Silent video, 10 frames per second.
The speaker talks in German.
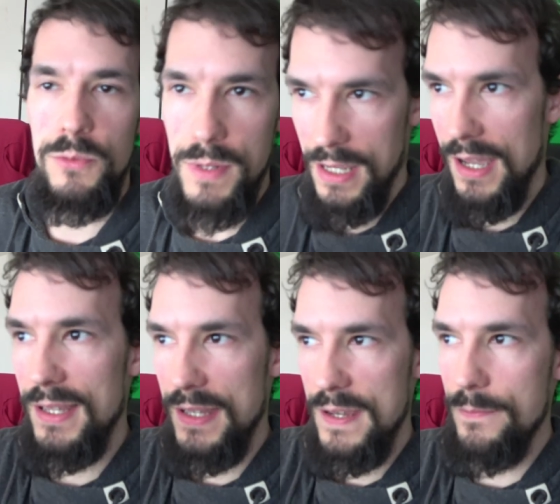Ich bin
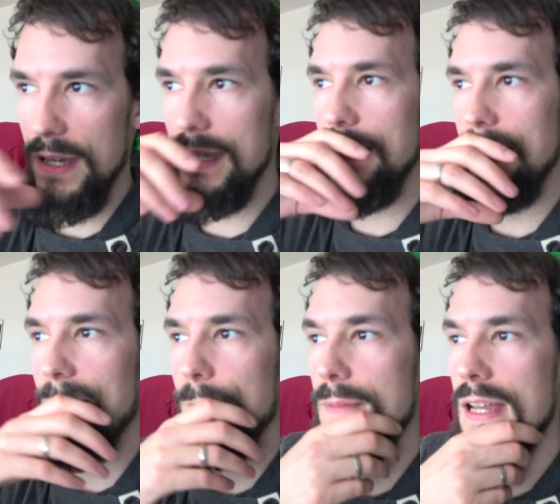gerade nebenbei hier
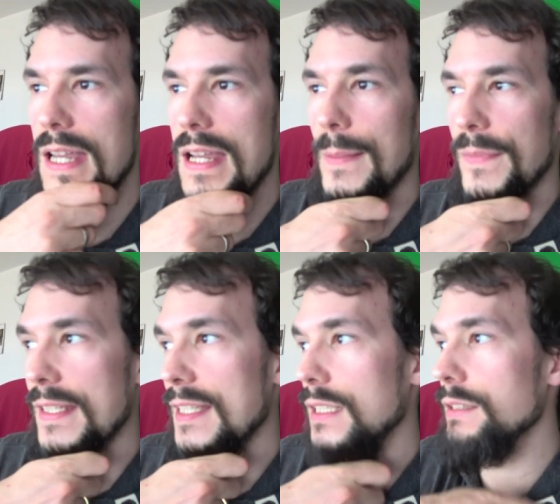am, am
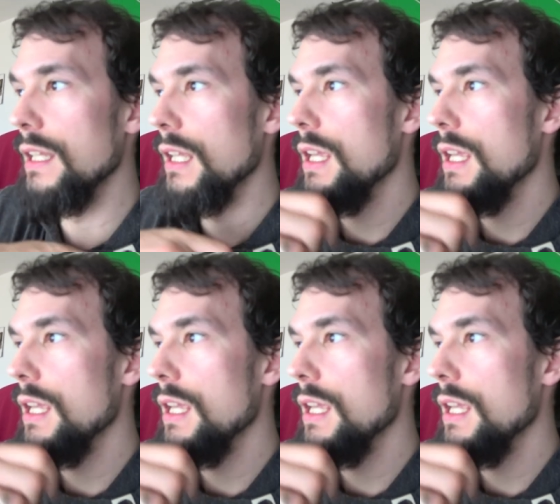Dingseln.